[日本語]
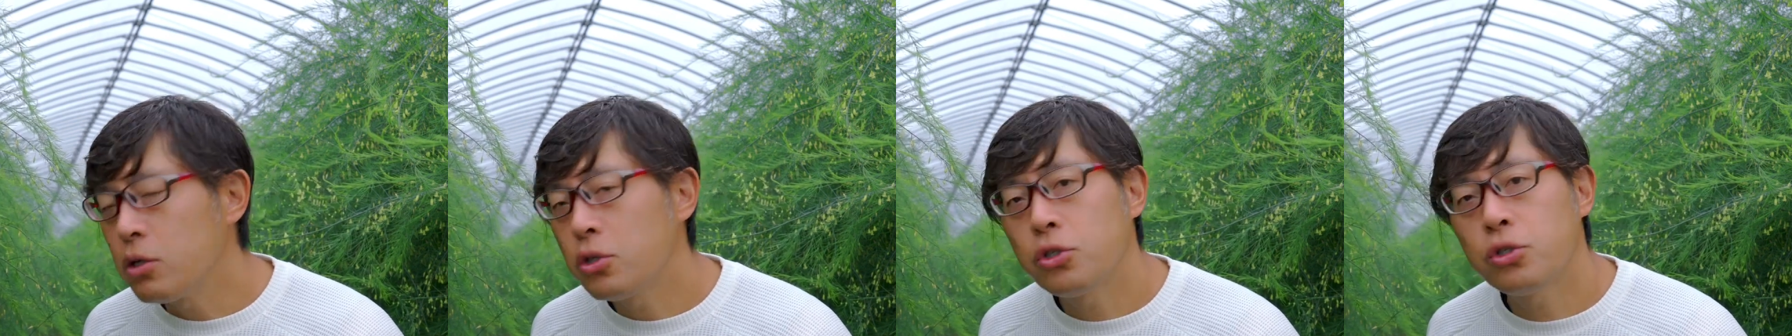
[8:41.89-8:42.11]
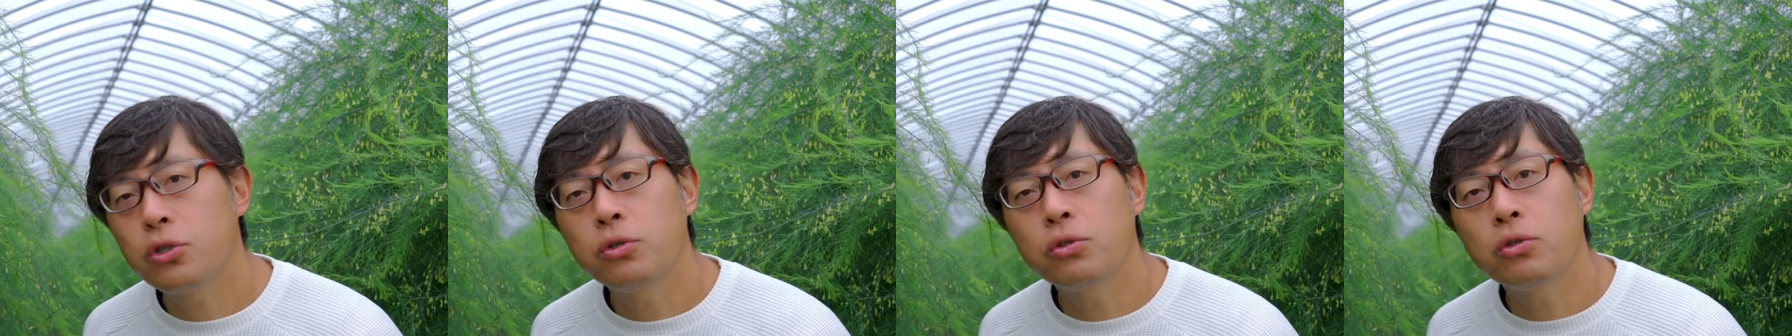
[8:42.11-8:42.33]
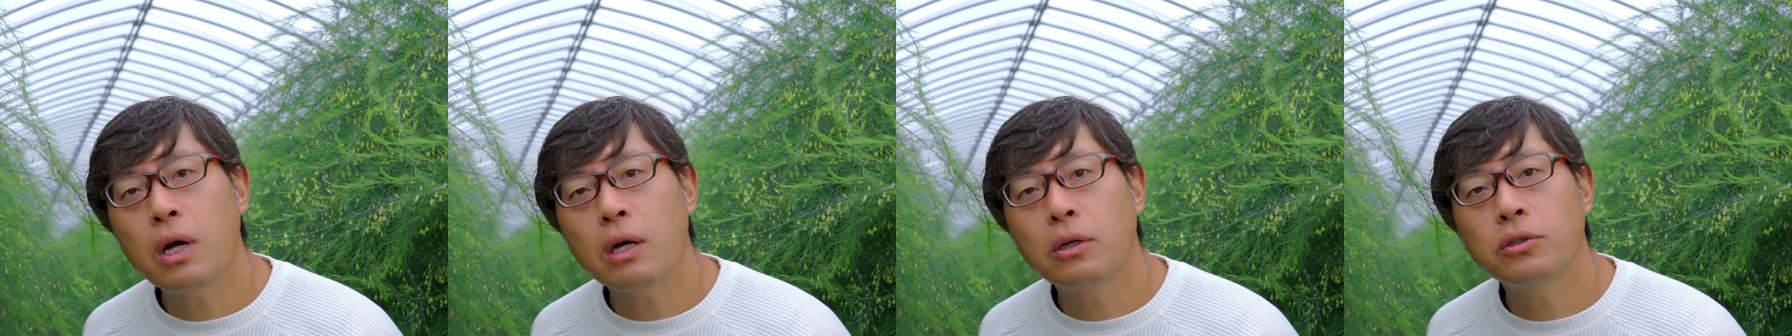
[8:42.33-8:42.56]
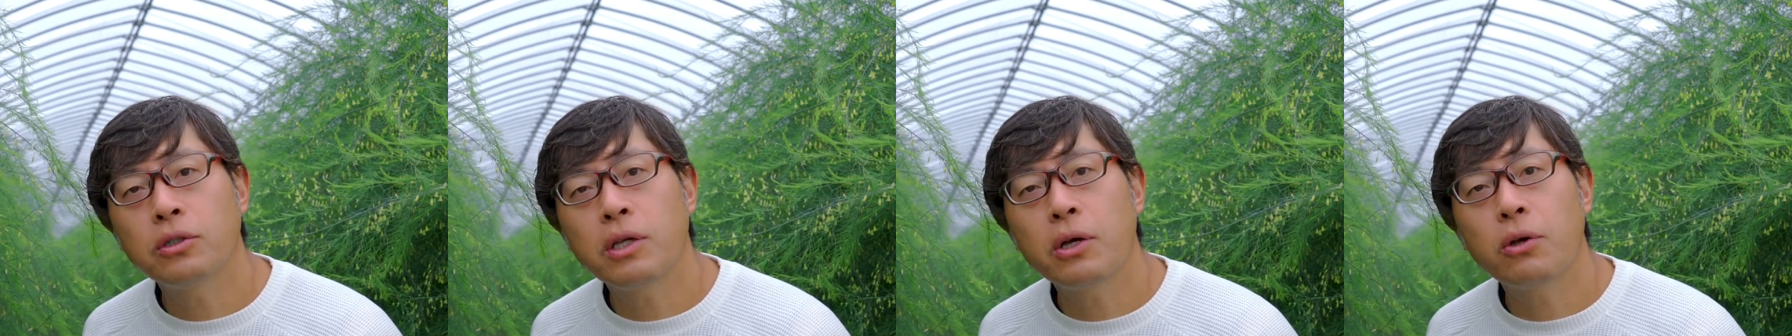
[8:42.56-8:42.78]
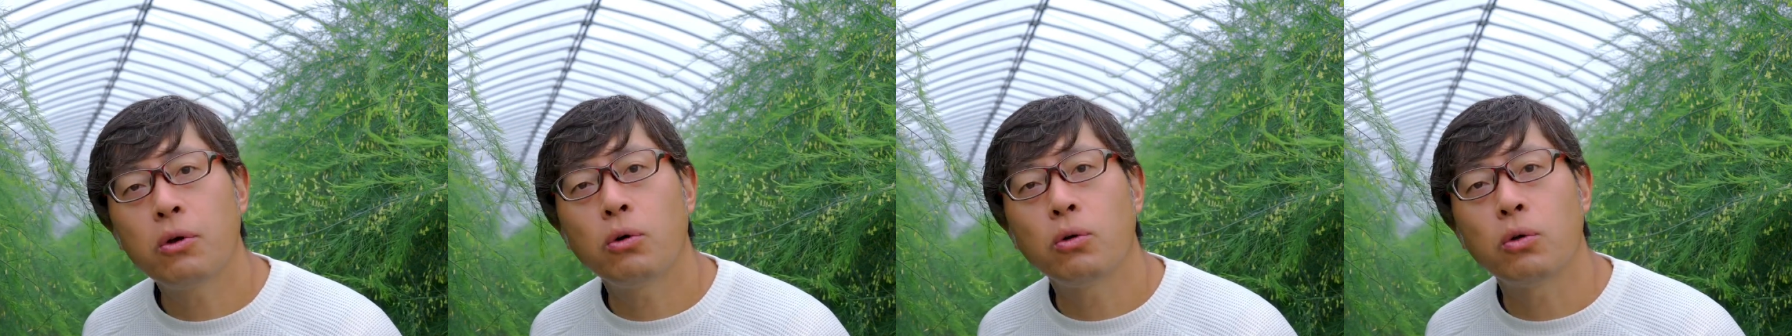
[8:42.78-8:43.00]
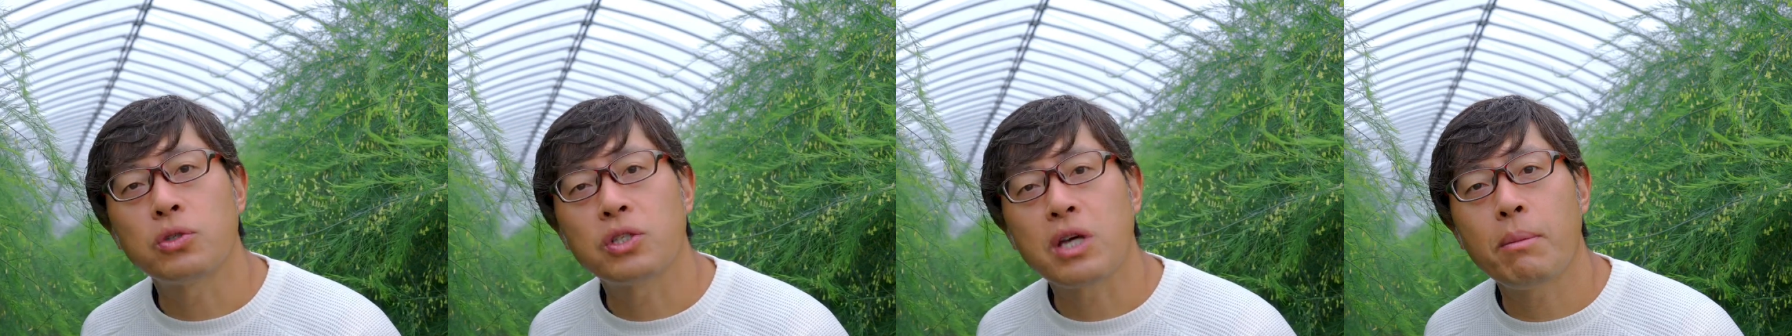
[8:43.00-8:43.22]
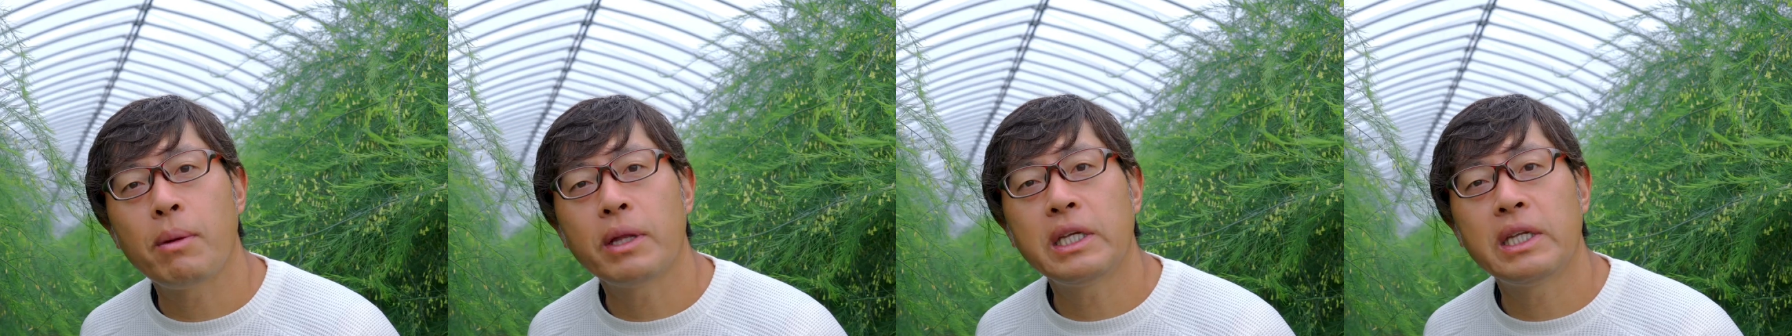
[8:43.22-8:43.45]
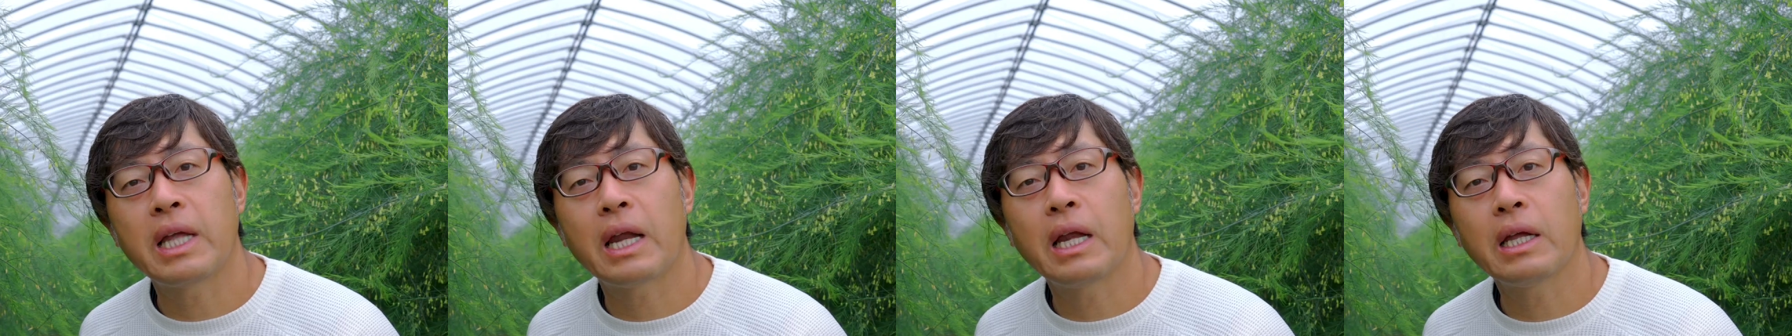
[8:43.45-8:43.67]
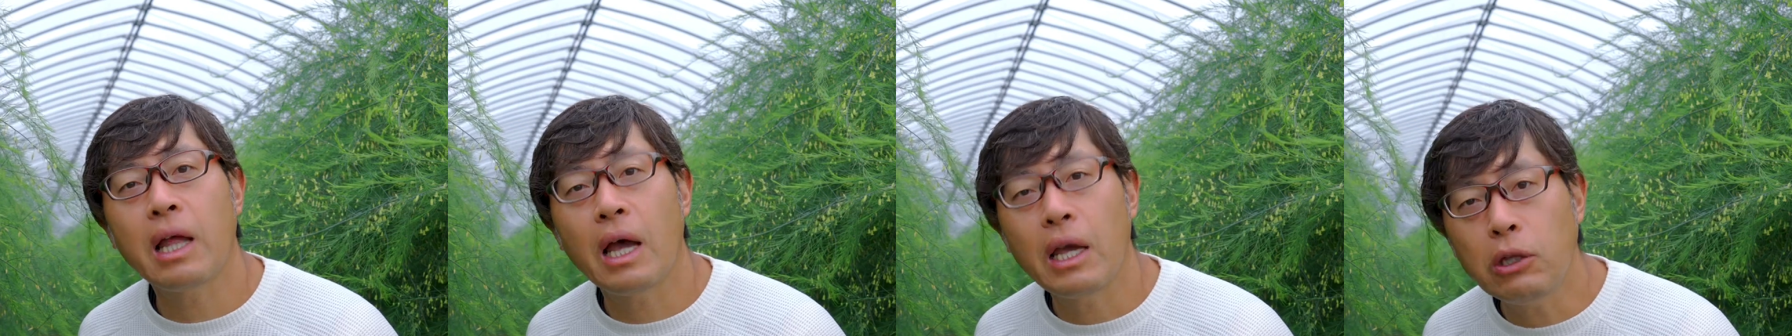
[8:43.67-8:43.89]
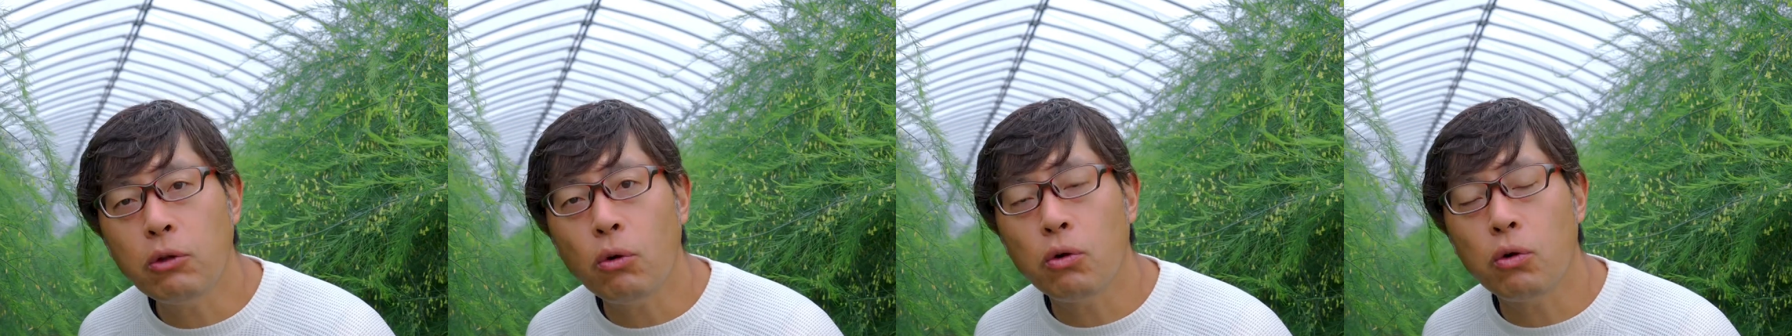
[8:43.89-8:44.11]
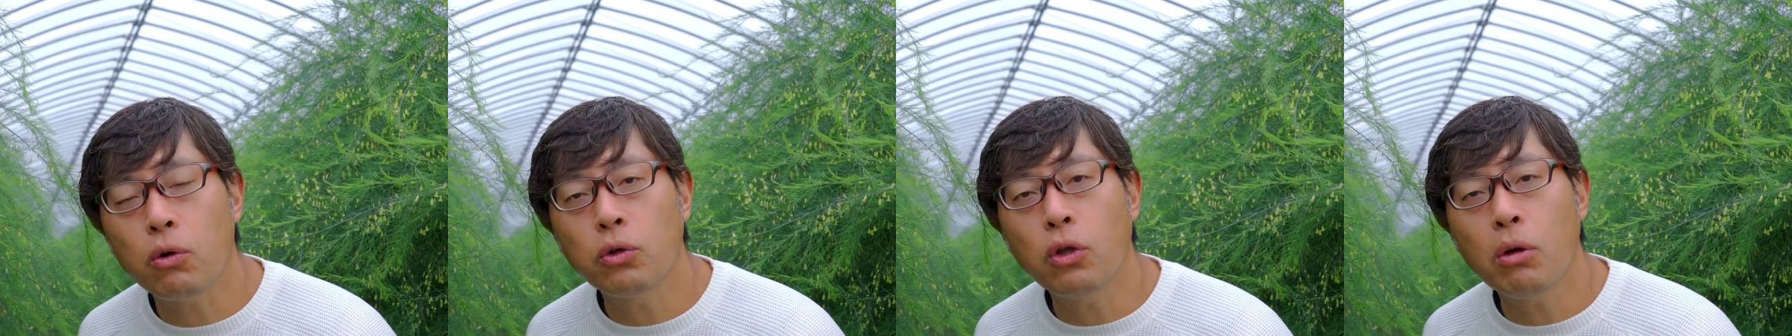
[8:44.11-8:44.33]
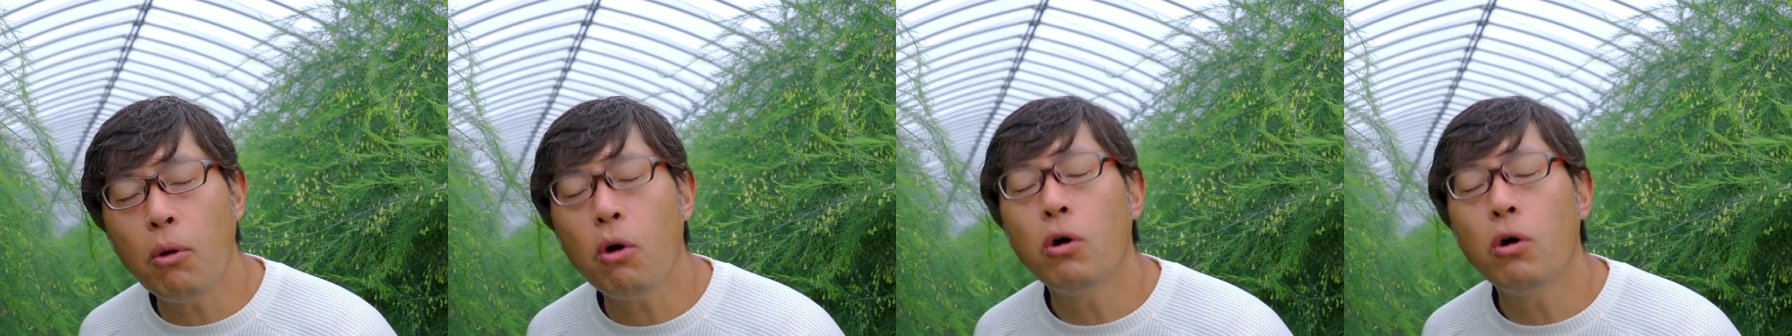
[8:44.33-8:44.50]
収穫作業の邪魔にならないということ